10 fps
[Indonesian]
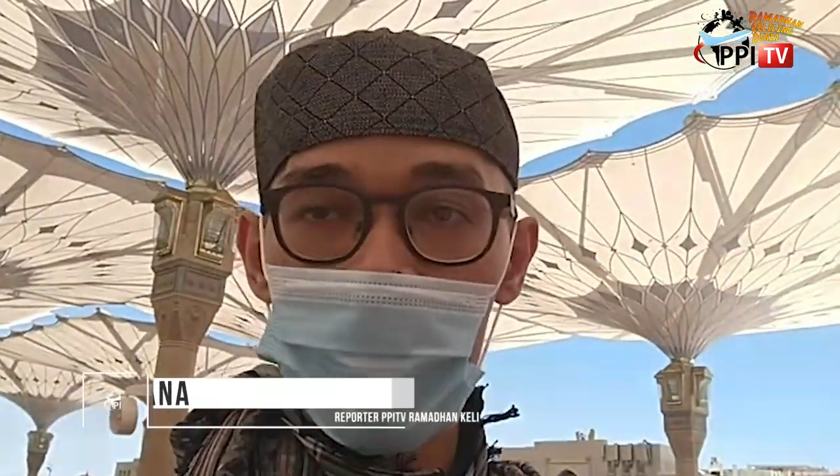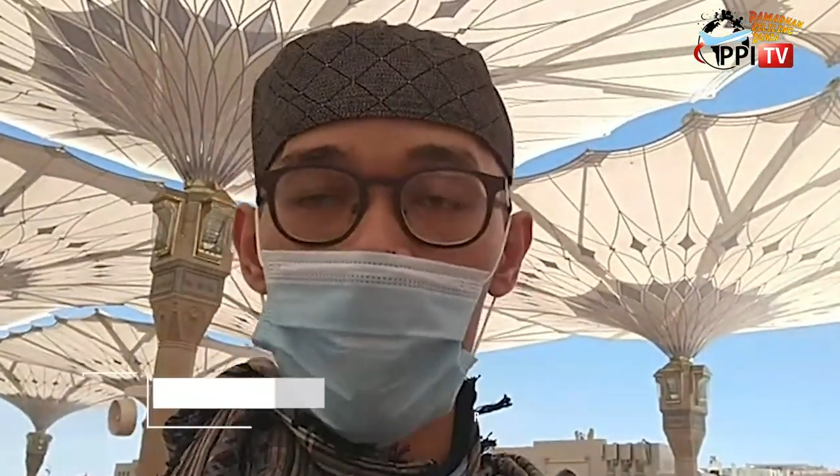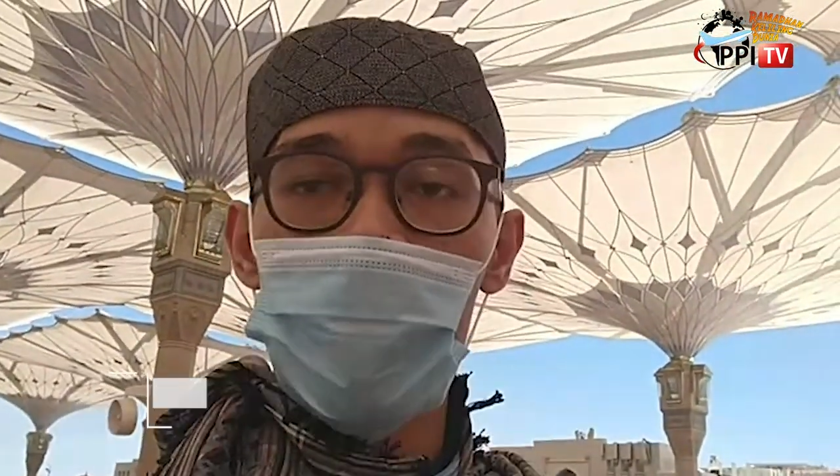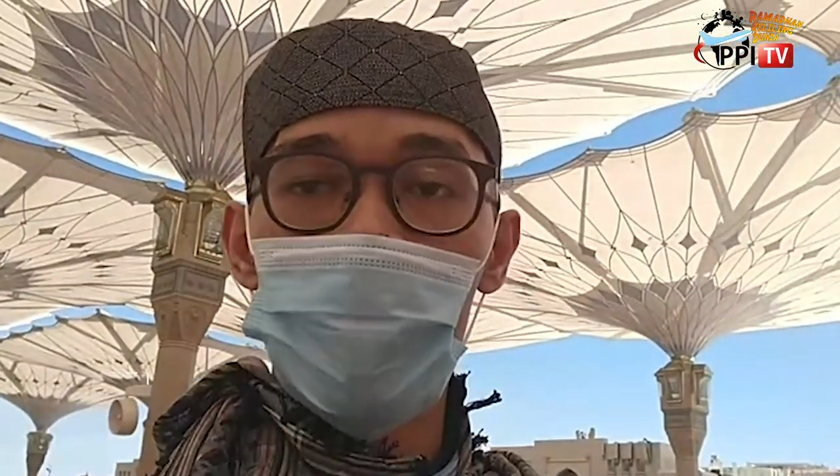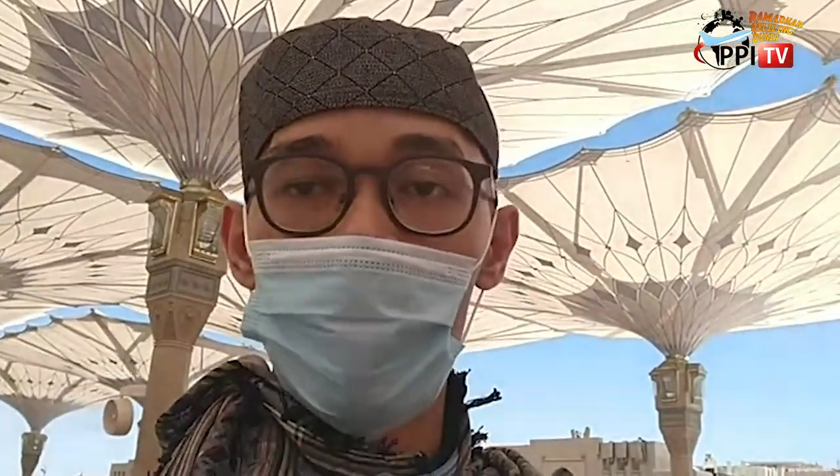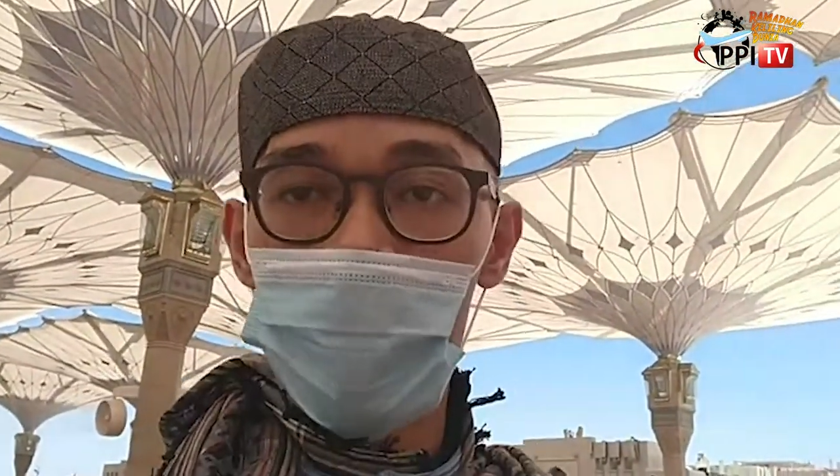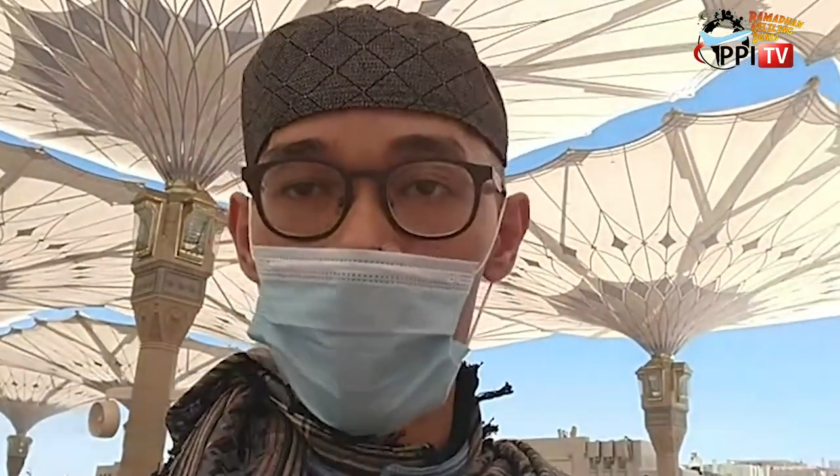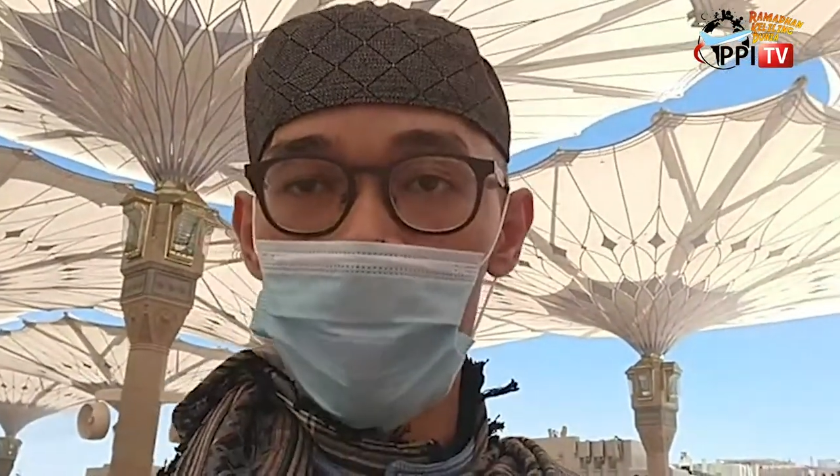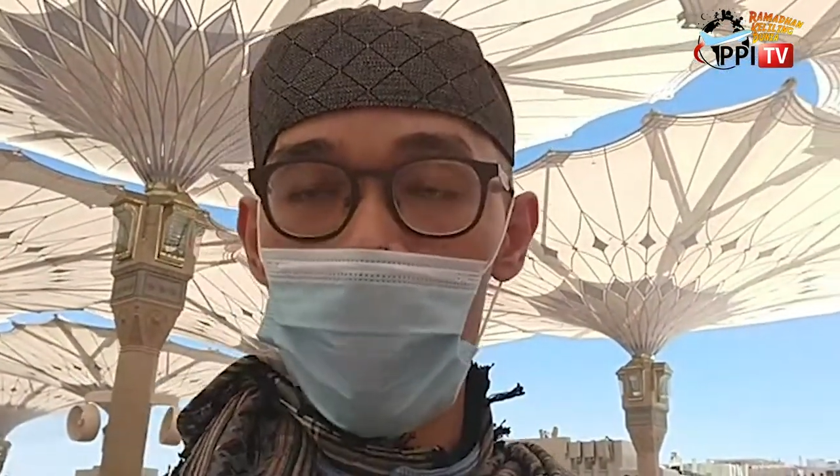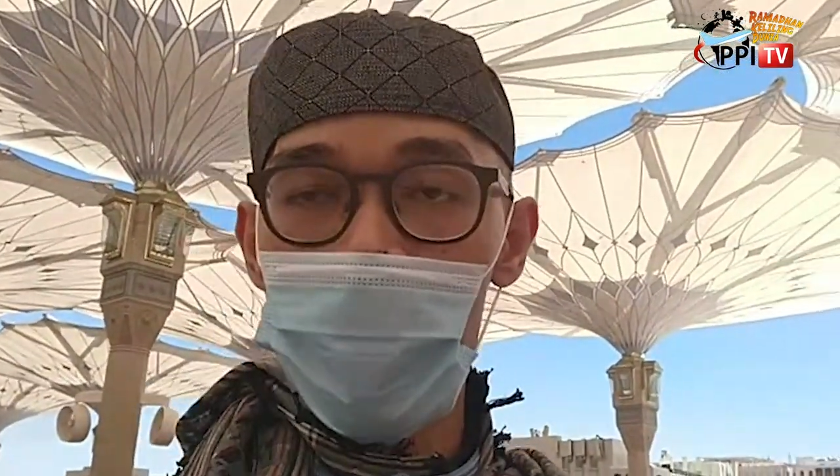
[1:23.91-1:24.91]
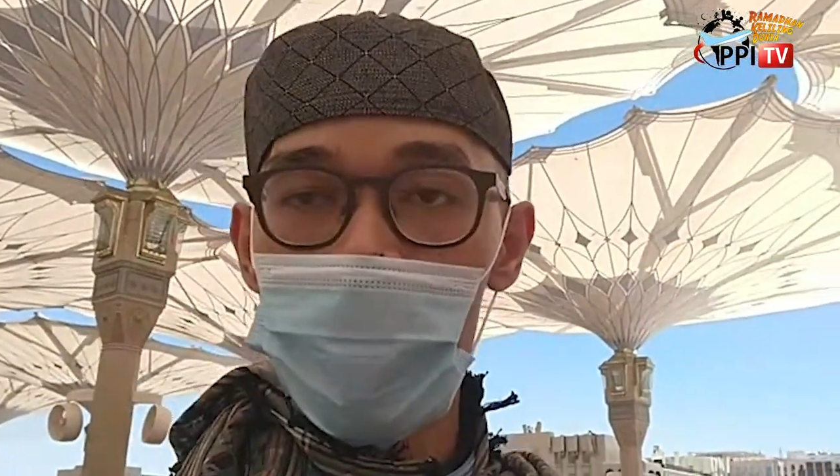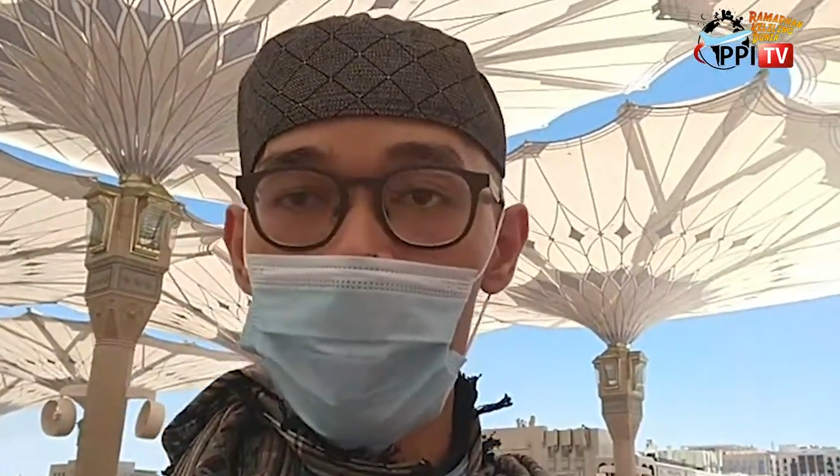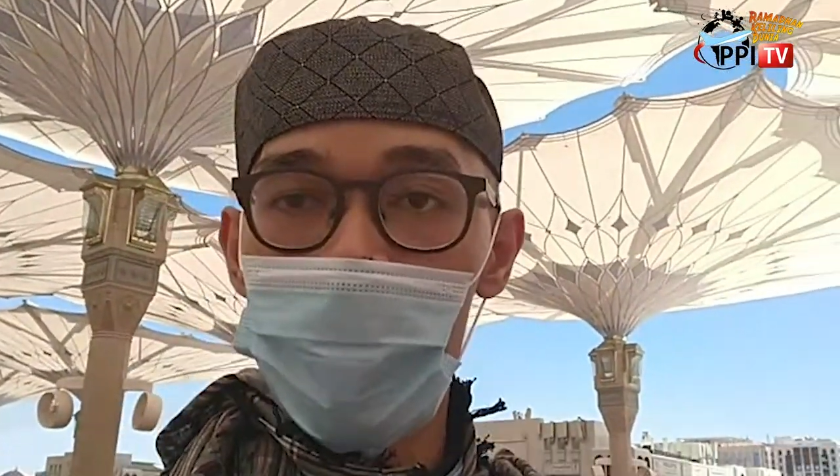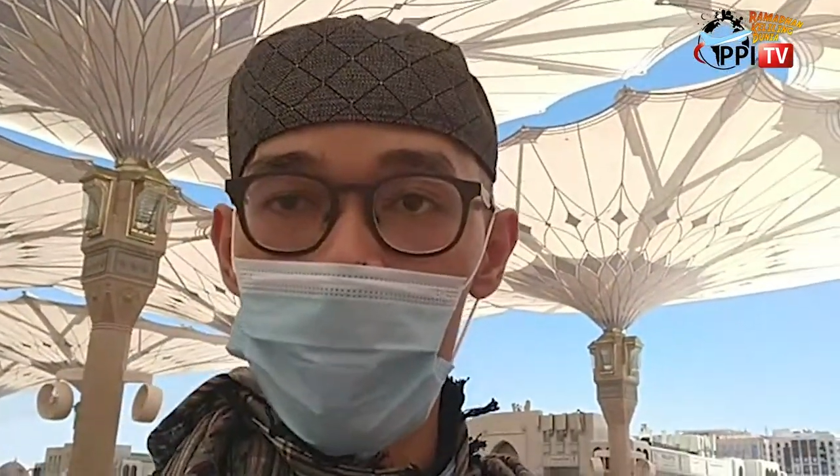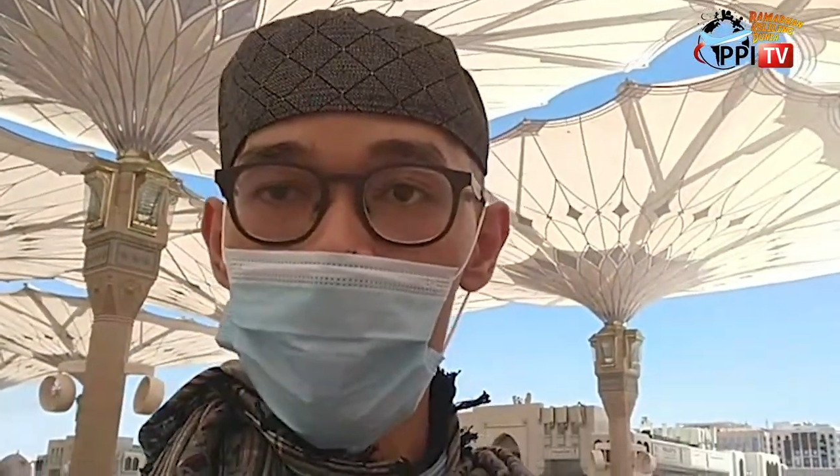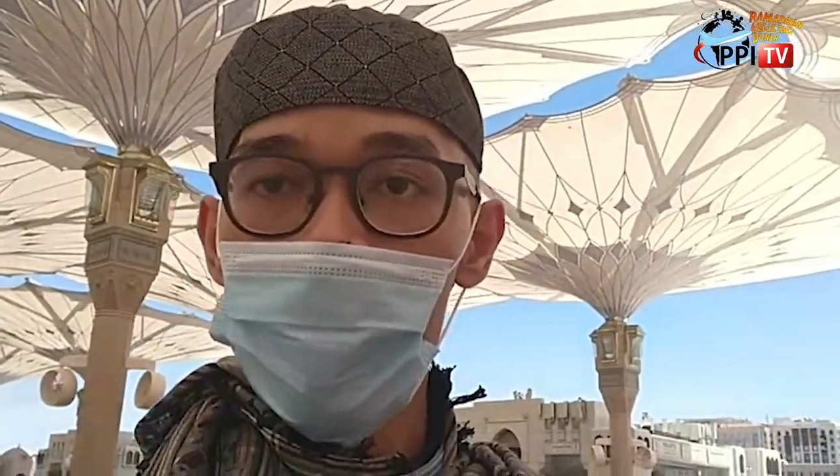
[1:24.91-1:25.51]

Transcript: Keliling Dunia PPTV.